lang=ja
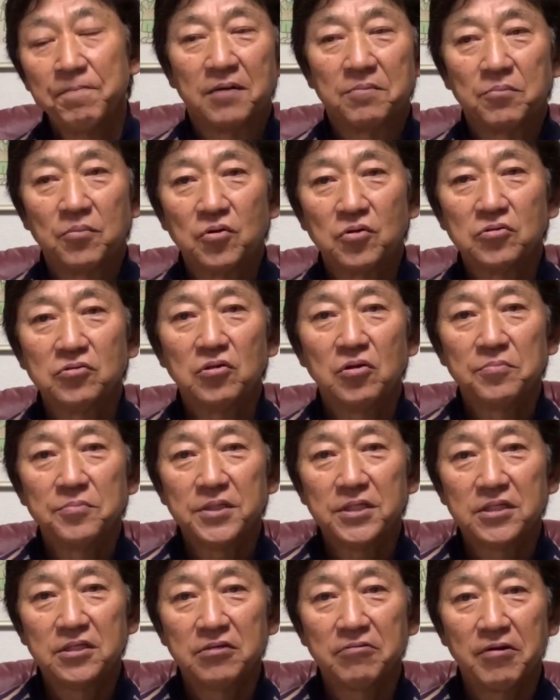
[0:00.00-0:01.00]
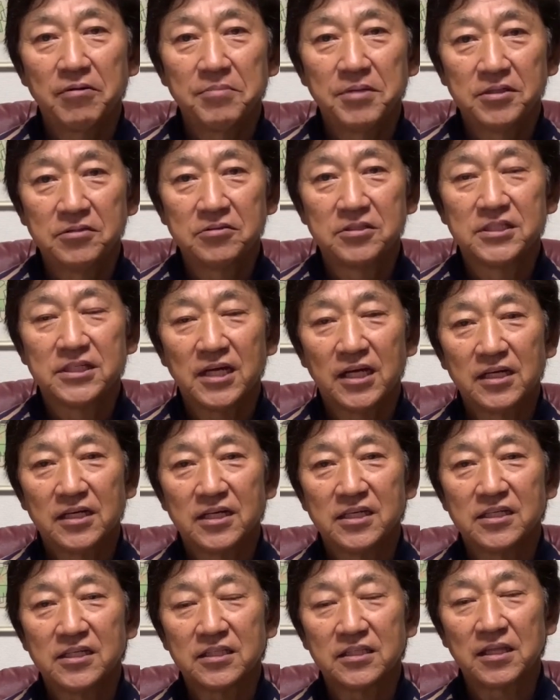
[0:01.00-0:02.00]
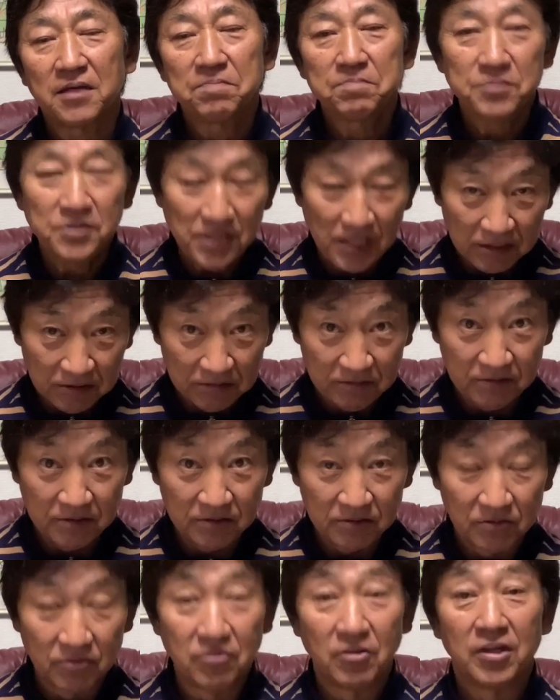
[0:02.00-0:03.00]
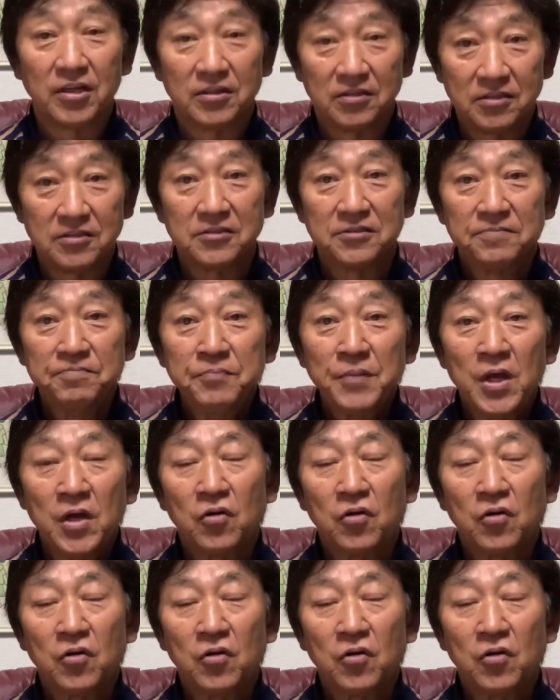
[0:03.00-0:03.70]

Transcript: ボールを見極める時間がたっぷりあるっていうことなんです